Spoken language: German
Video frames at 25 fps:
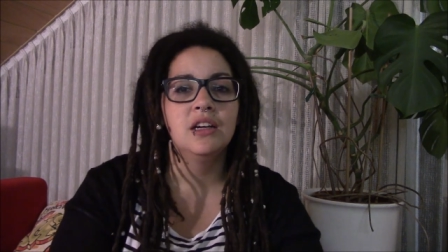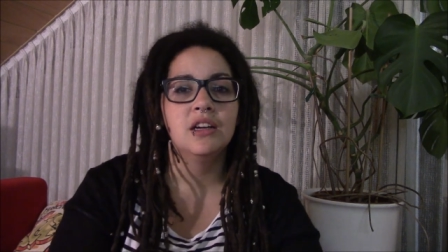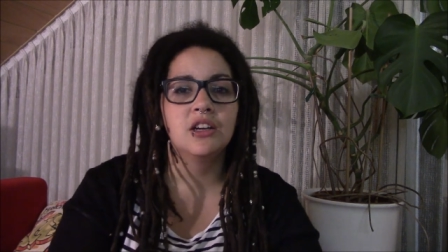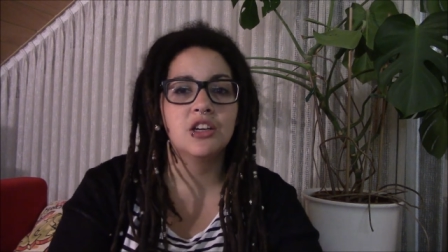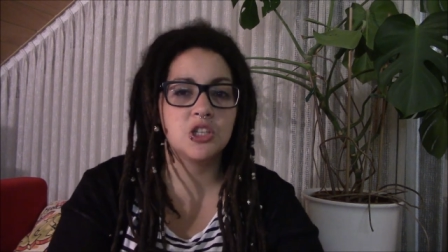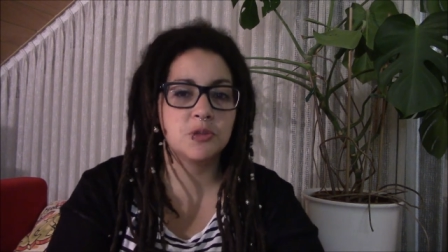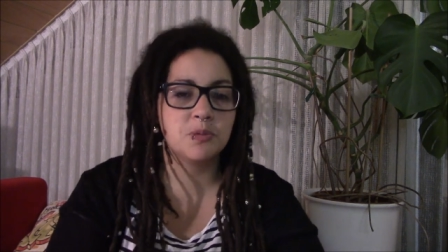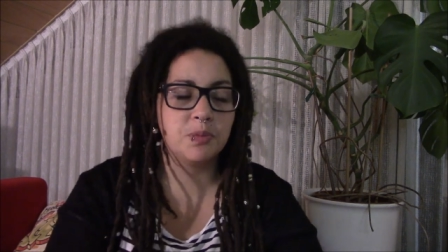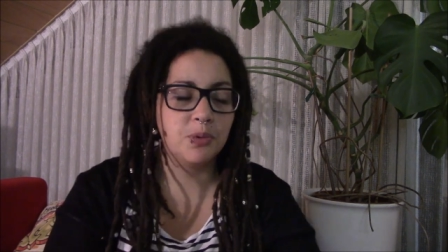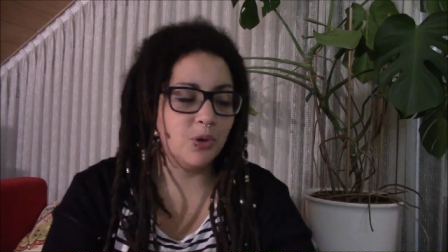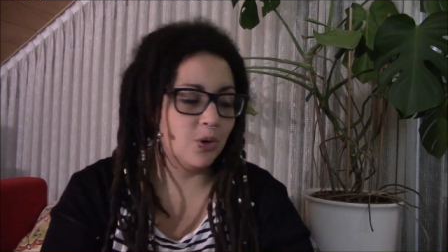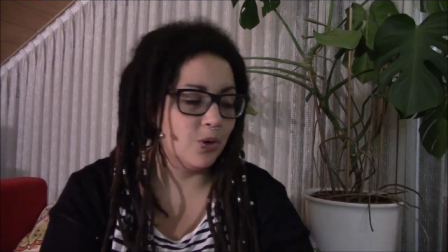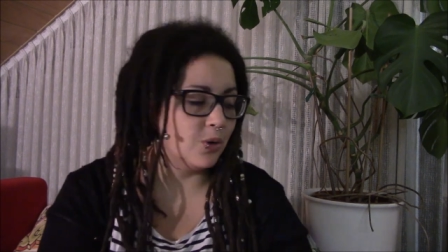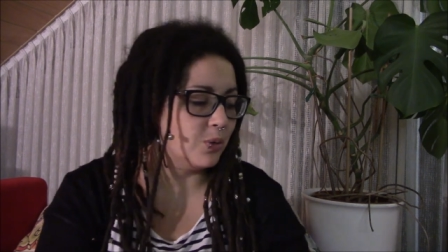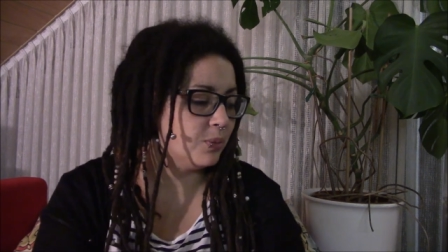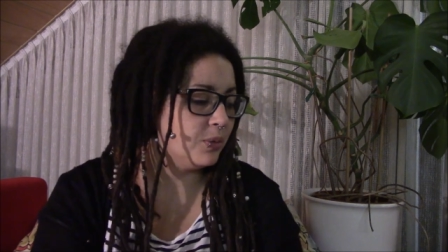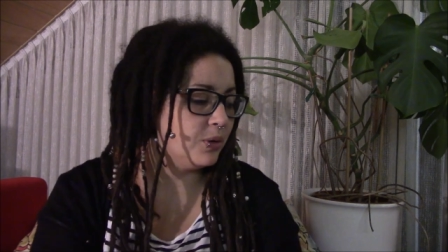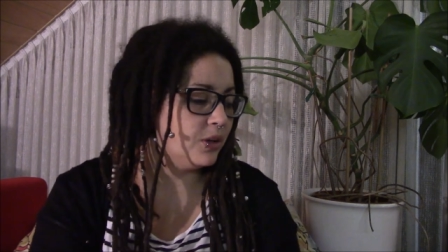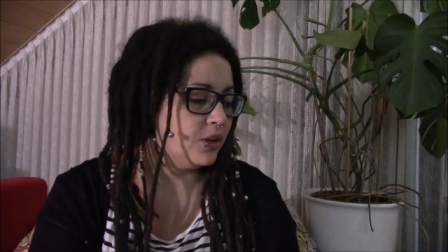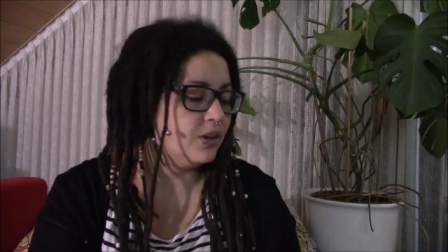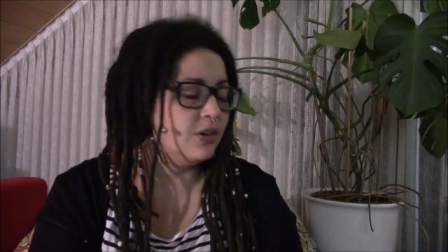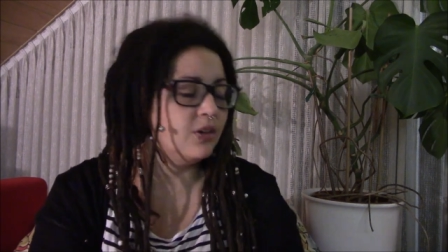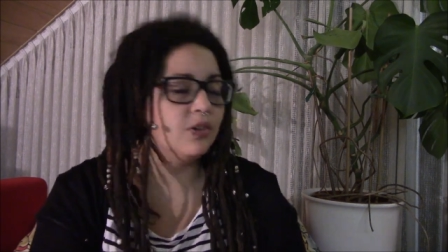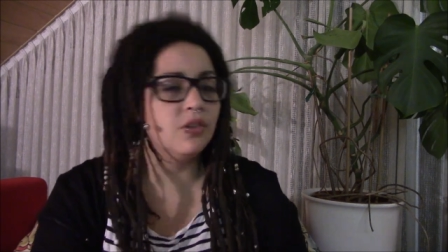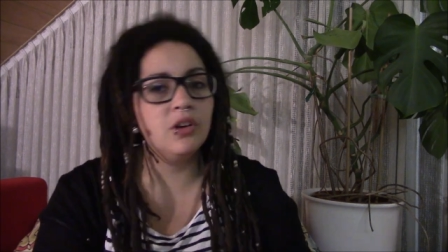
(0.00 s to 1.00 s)
gesprungen
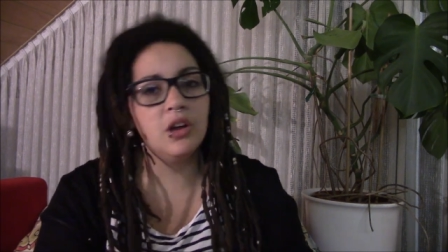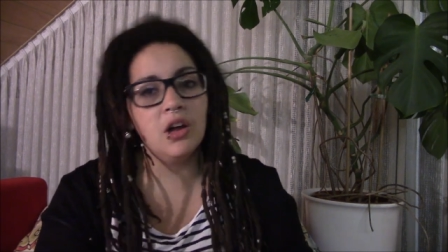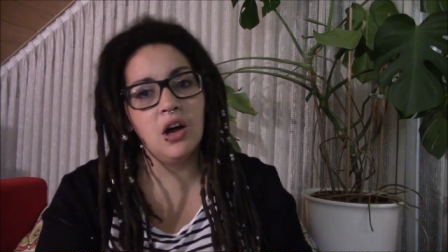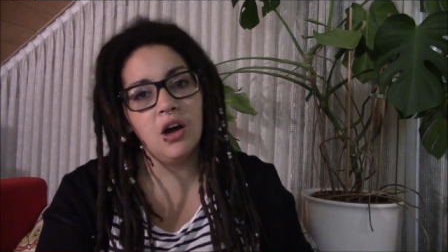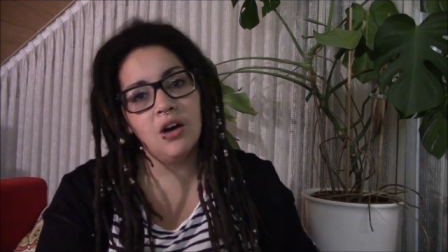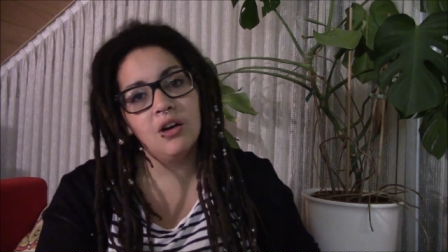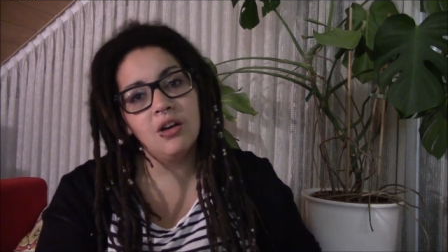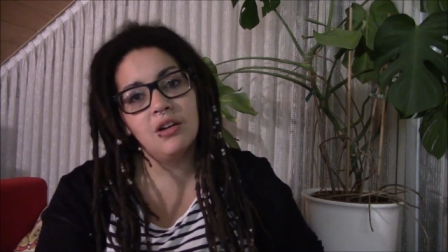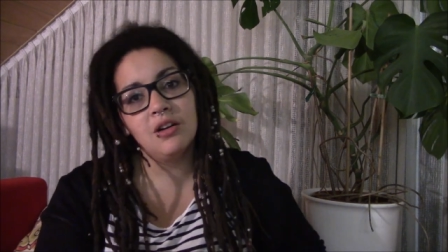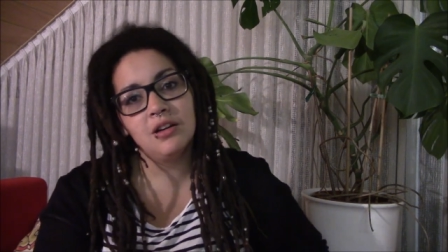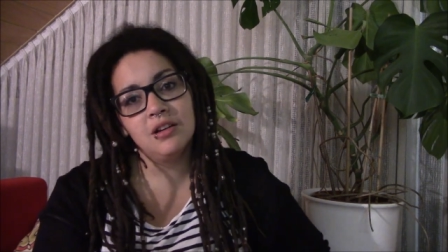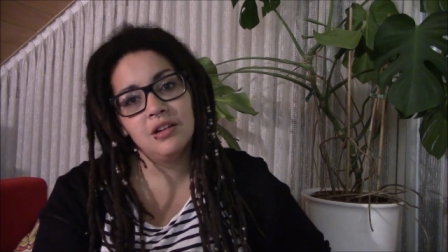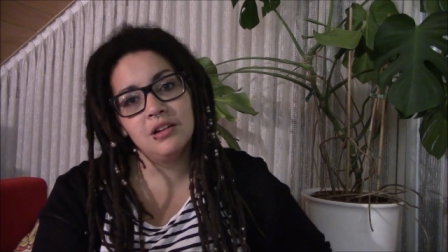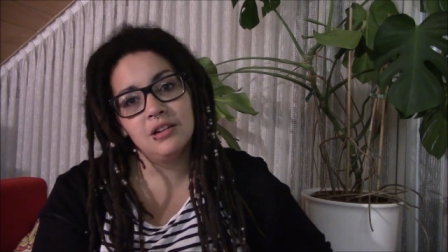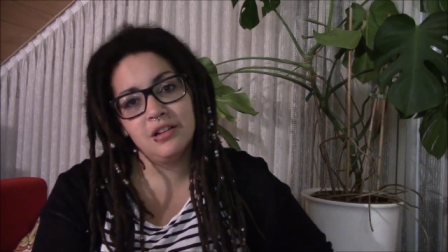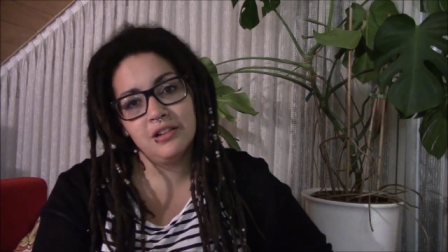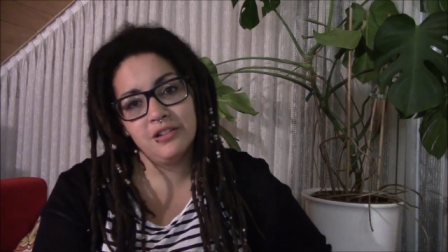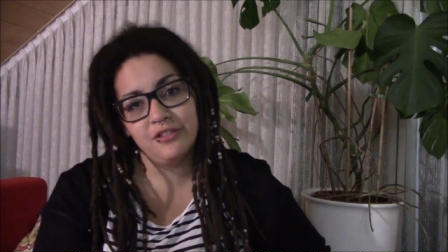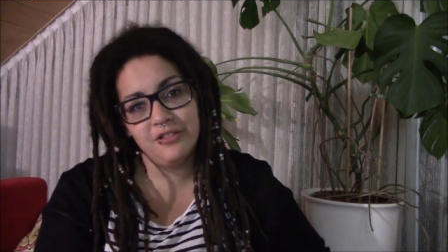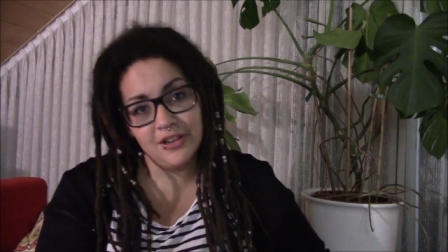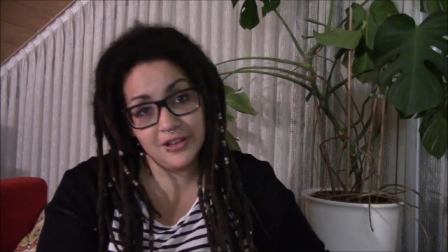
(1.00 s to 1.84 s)
bin und auch äh,